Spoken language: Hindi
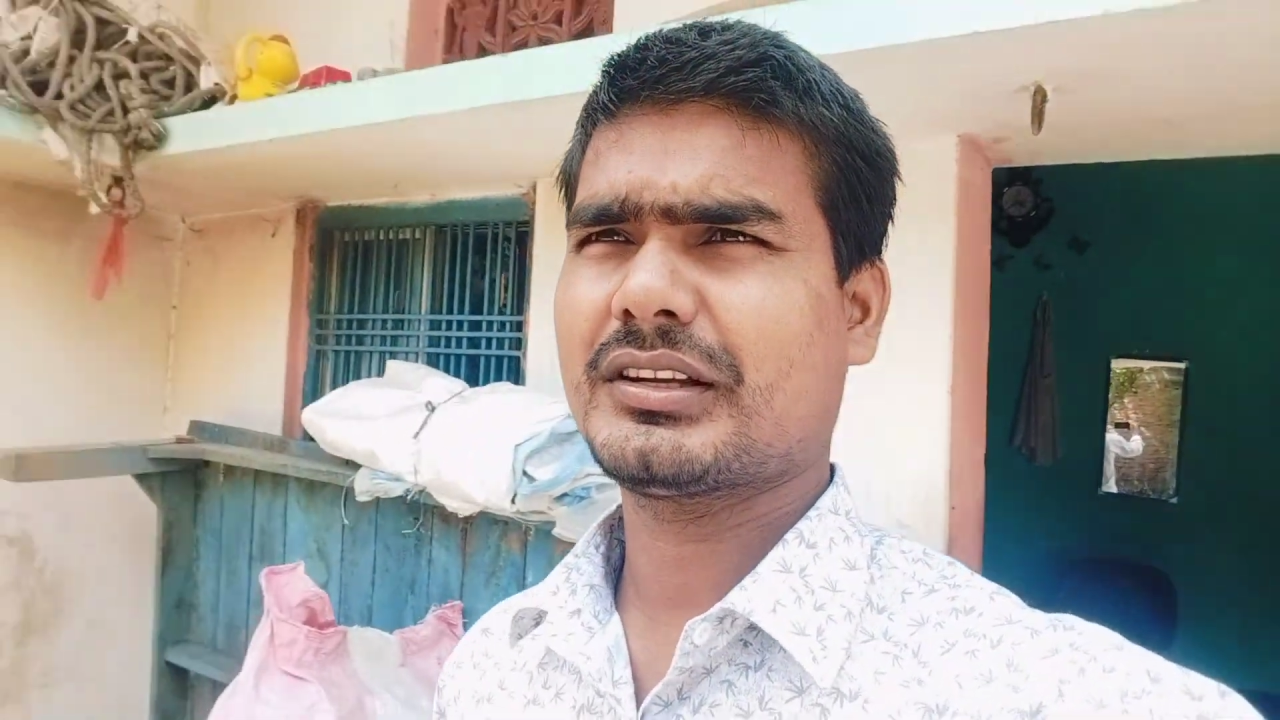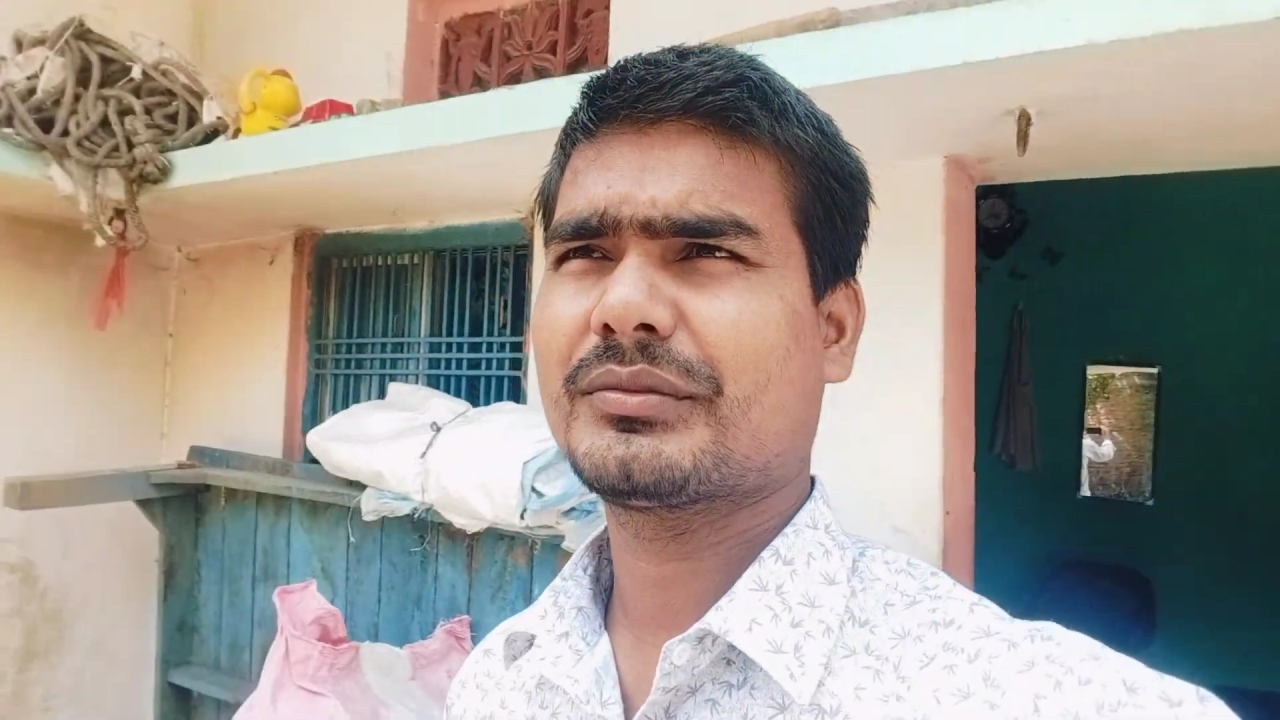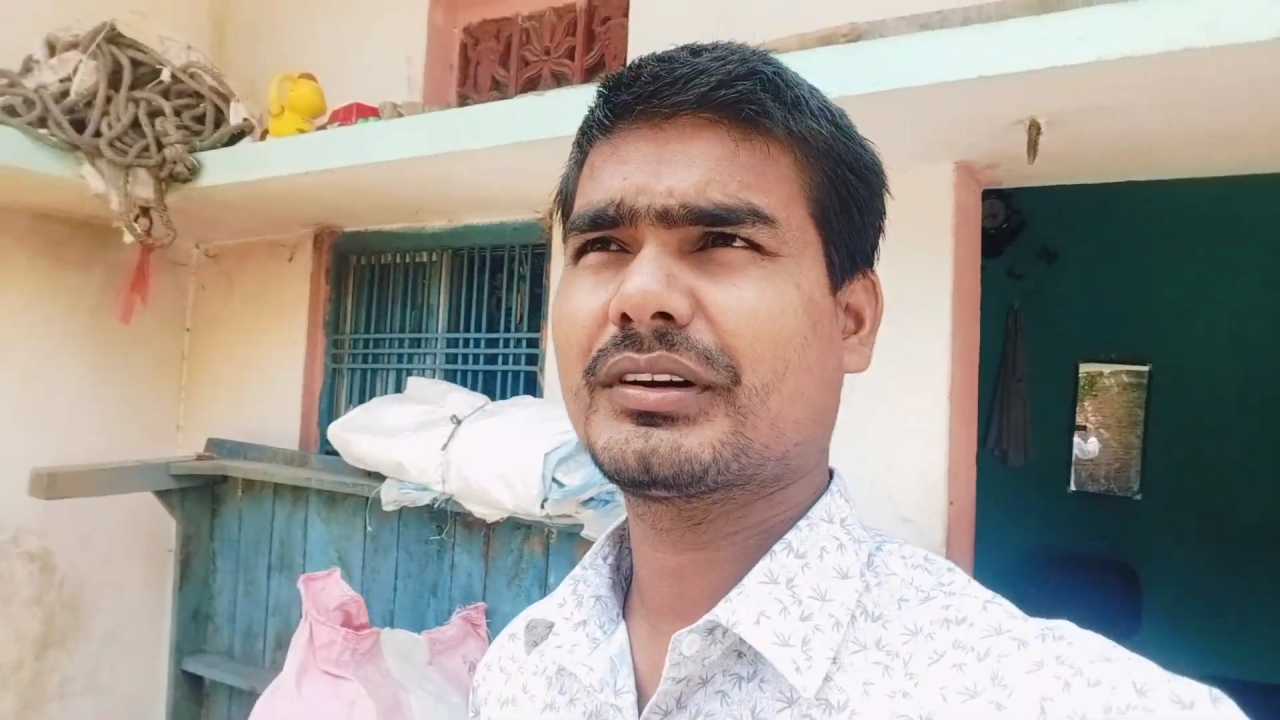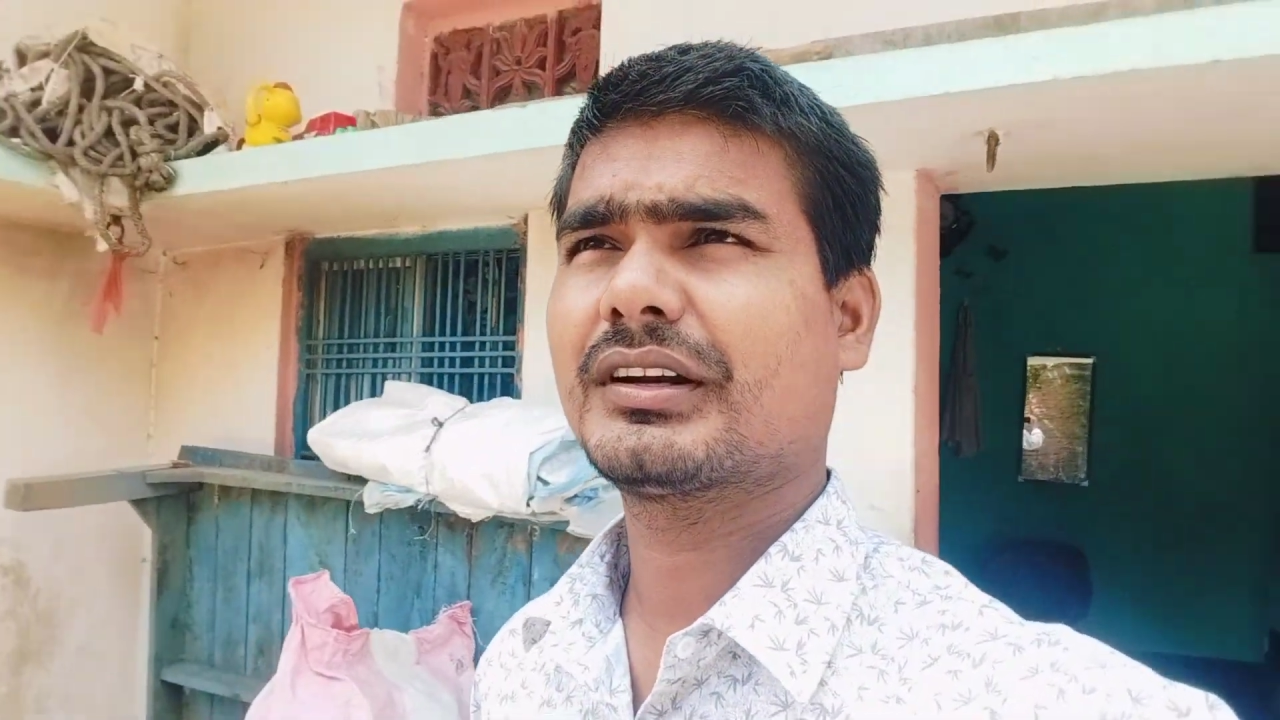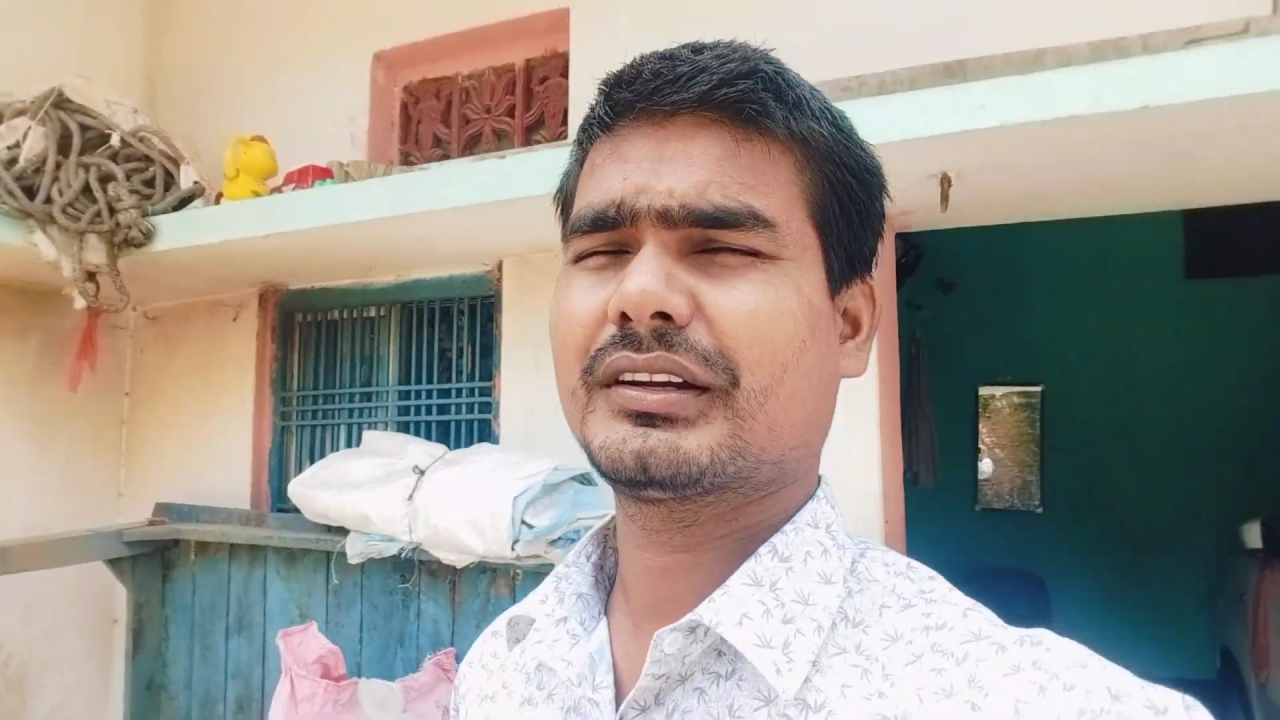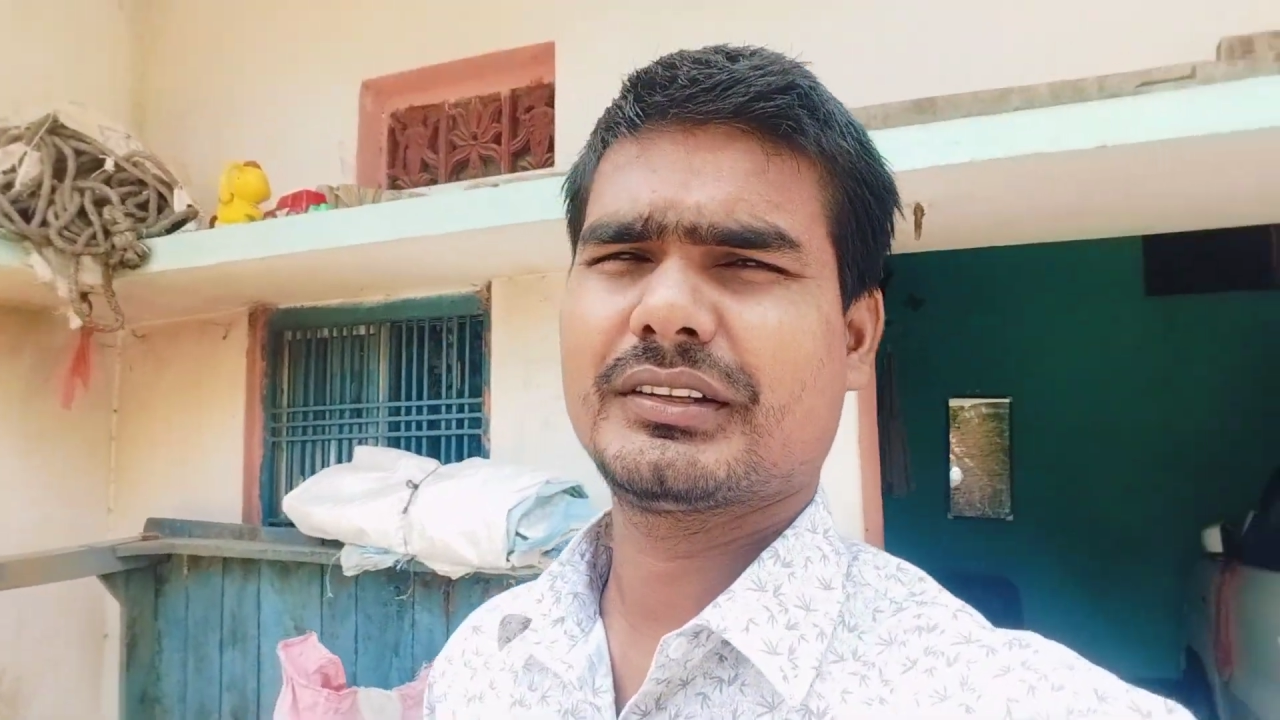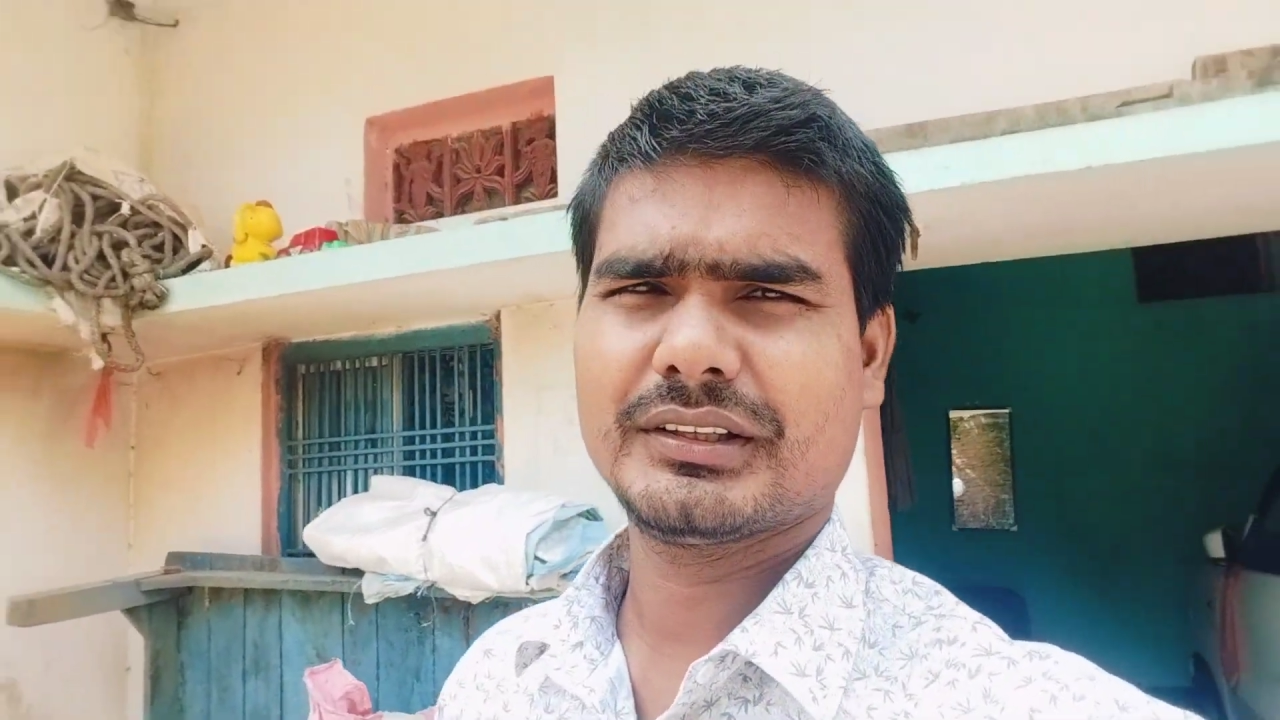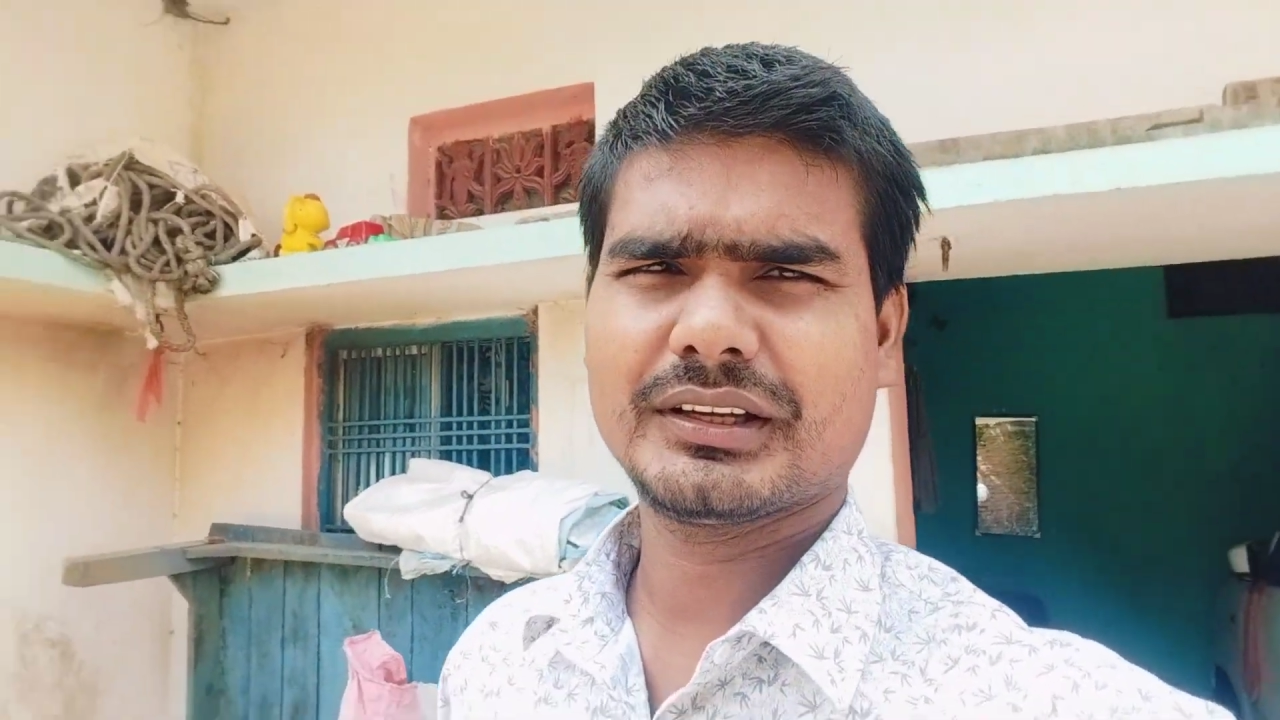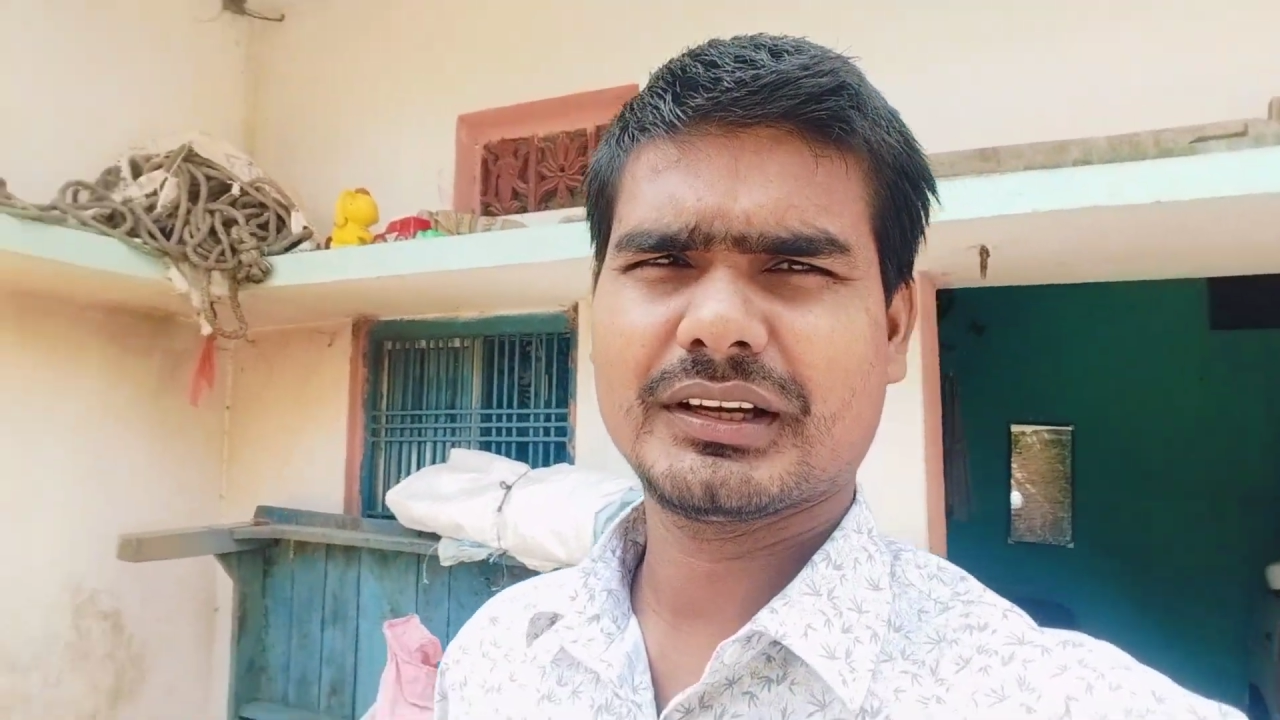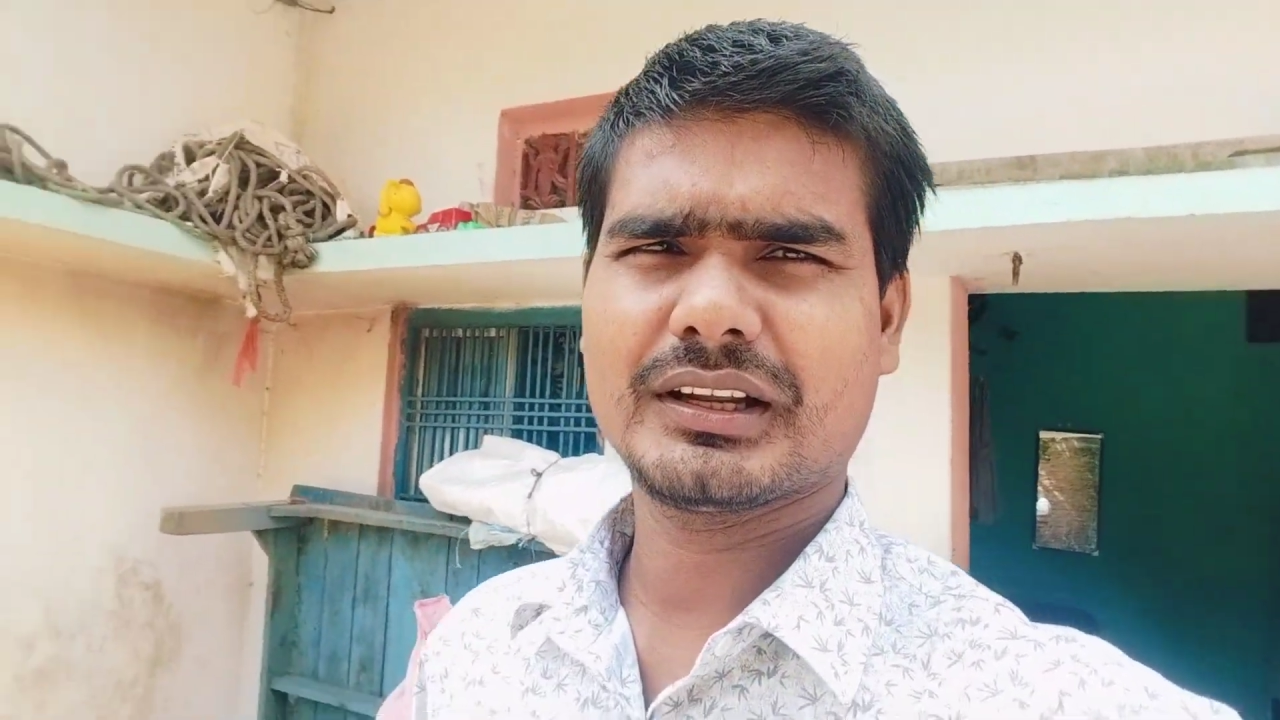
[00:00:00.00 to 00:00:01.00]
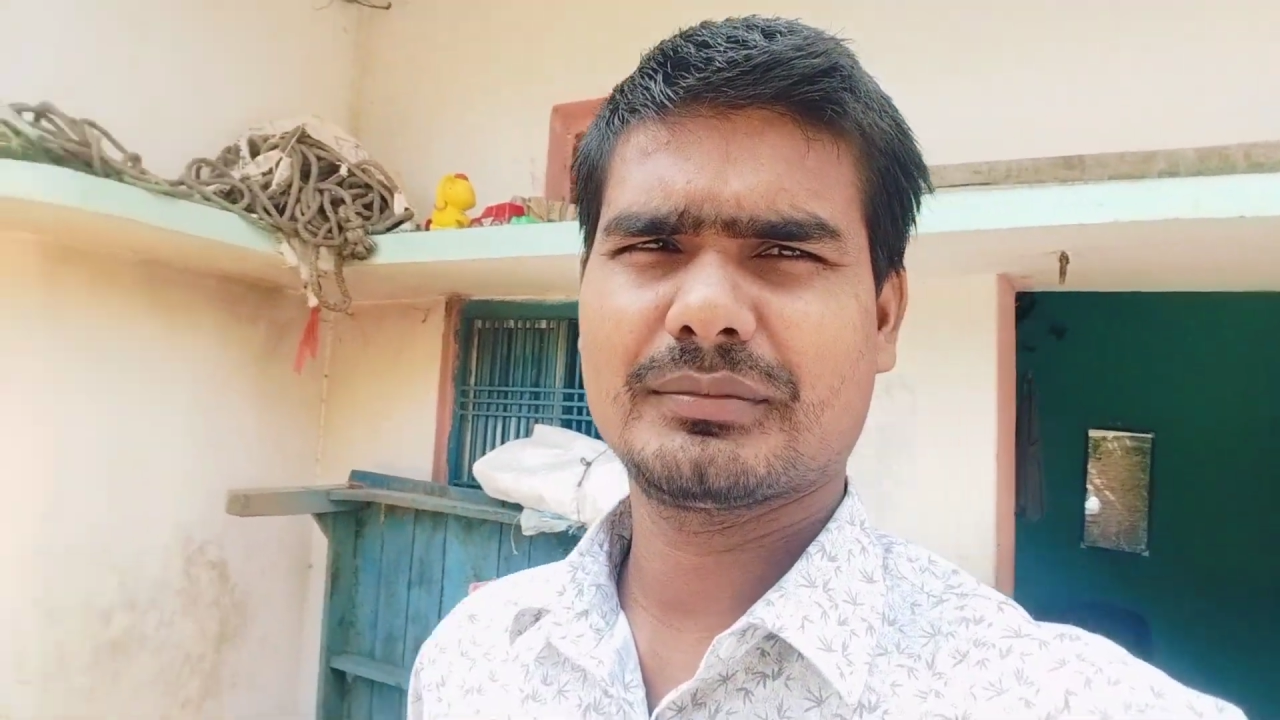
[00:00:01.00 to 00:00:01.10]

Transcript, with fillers: स्नान वगैरह किया